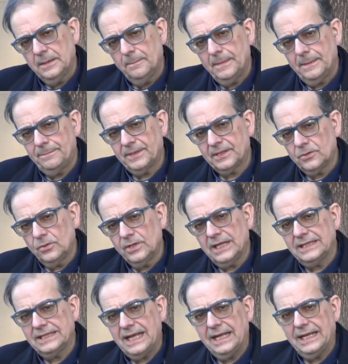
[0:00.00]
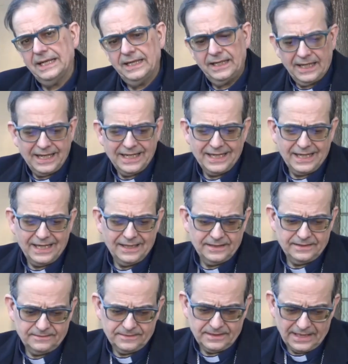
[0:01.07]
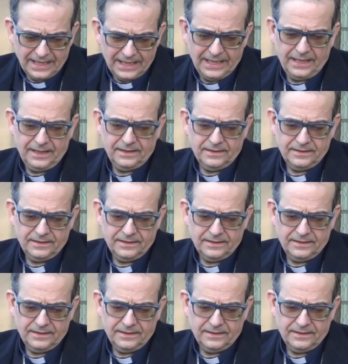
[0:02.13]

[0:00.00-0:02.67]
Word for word: ma per noi Natale è